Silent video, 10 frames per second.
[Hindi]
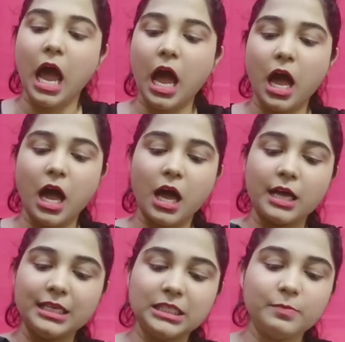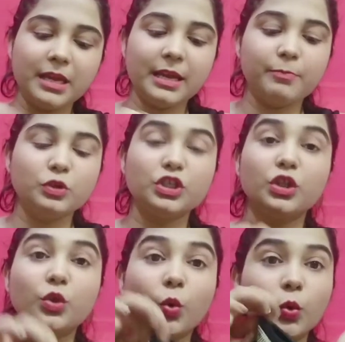आ, इसमें
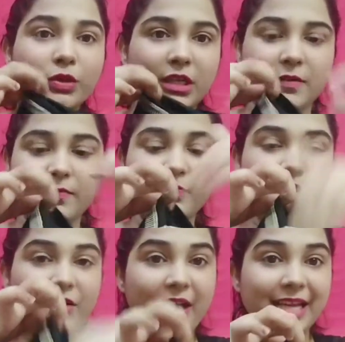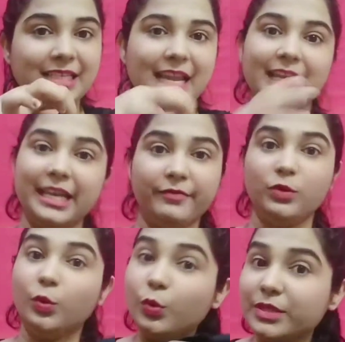मुझे दोनों तरफ राइट एंड
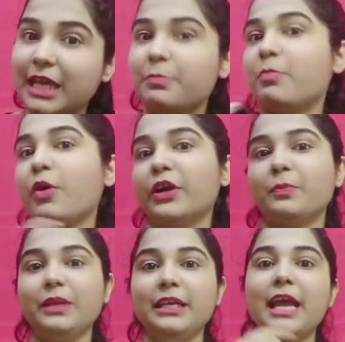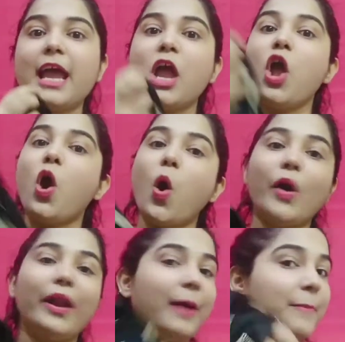लेफ्ट दोनों साइड पे पॉकेट मिली है
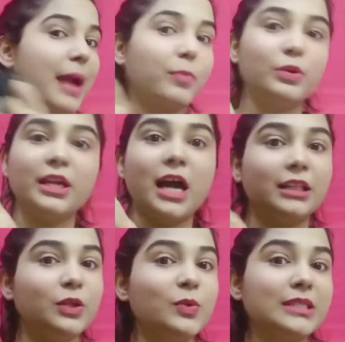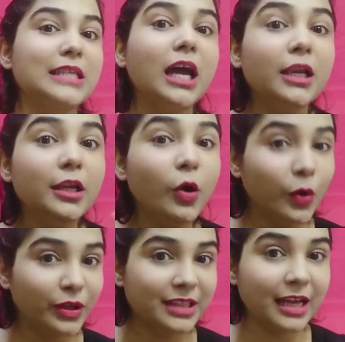और अब मैं आपको दिखाती हूँ इसका
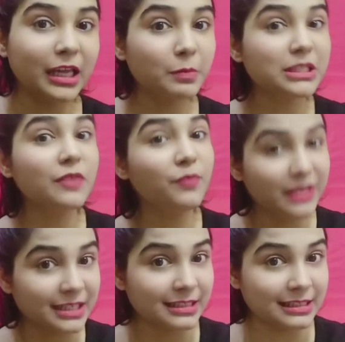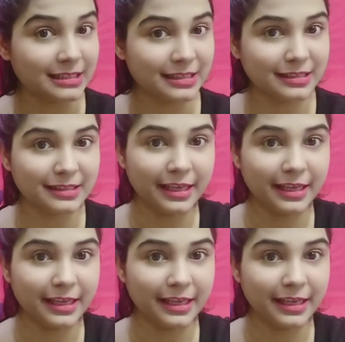लुक ताकि हम इसकी फिटिंग डिस्कस कर